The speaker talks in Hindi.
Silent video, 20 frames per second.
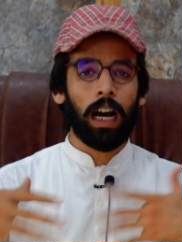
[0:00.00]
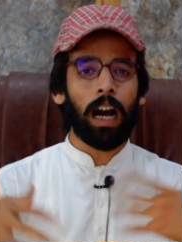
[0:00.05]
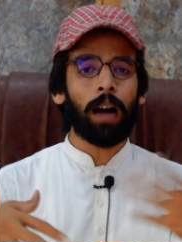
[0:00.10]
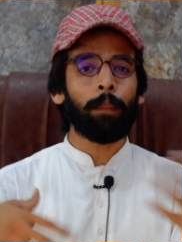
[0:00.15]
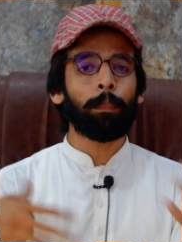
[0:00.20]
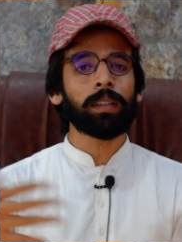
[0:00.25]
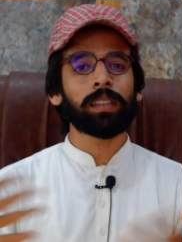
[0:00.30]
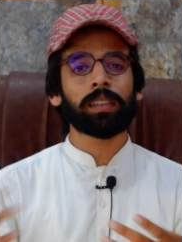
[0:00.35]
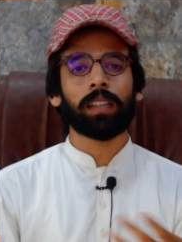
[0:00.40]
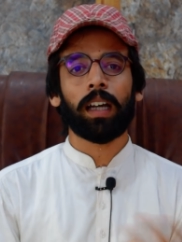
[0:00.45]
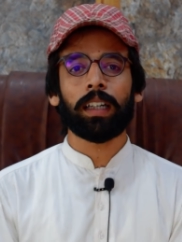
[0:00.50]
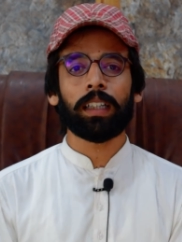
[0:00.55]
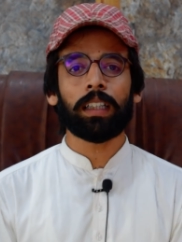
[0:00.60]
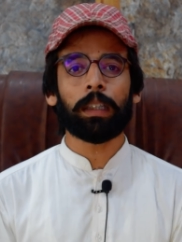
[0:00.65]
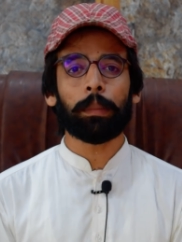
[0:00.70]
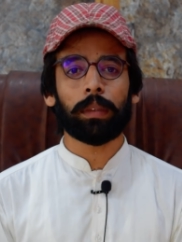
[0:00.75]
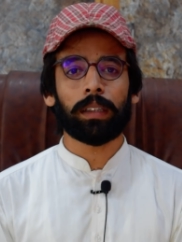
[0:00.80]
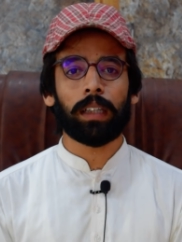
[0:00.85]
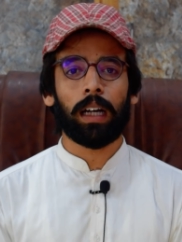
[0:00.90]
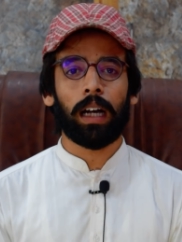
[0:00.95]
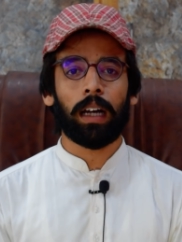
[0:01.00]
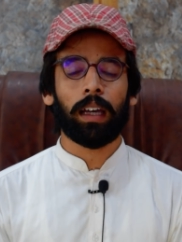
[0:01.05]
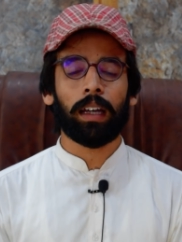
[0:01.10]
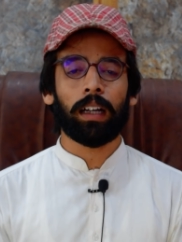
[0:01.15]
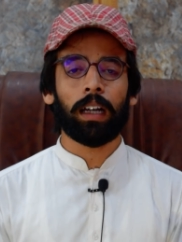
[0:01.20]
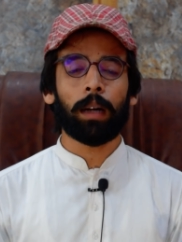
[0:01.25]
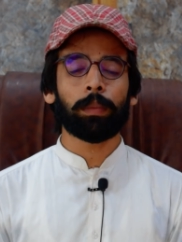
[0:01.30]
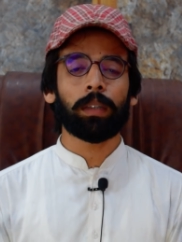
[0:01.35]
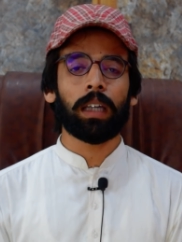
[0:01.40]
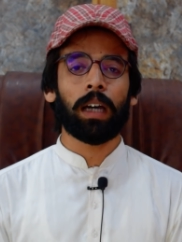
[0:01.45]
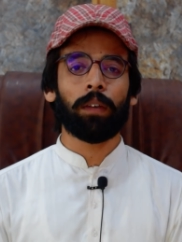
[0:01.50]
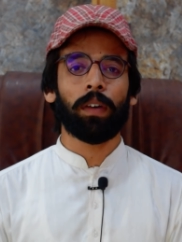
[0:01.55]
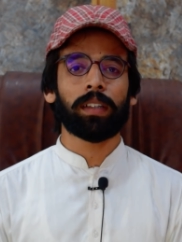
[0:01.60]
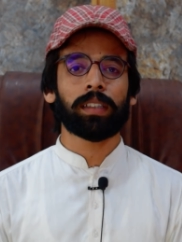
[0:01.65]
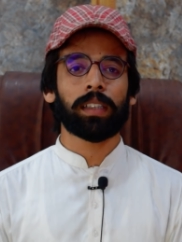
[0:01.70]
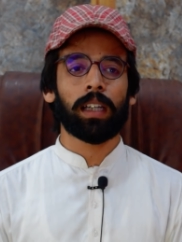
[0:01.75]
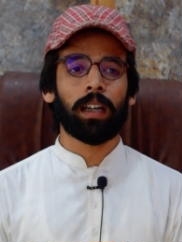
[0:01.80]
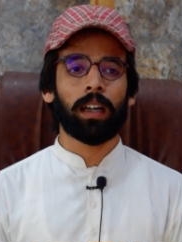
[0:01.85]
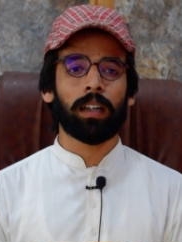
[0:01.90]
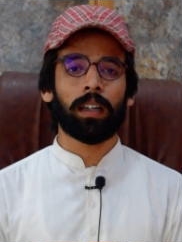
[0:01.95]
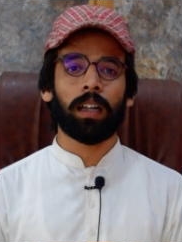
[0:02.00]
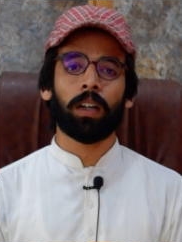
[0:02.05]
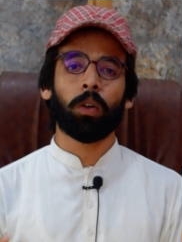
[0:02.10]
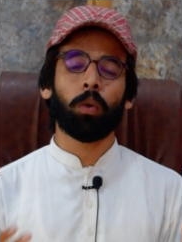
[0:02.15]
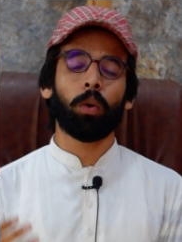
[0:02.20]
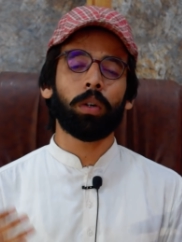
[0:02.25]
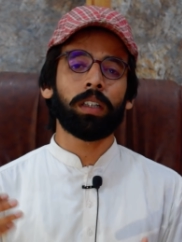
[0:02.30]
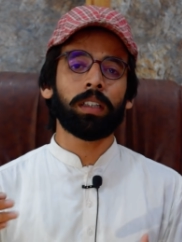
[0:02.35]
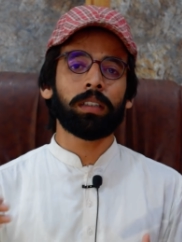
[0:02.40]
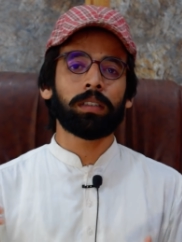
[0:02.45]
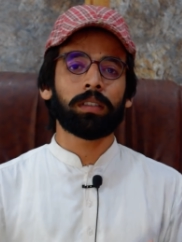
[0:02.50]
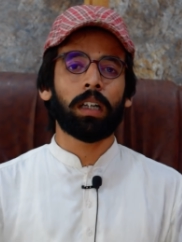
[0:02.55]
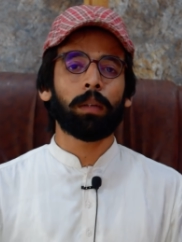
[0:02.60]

आपस का ही नहीं पता कि कब क्या फैसला करना है कोई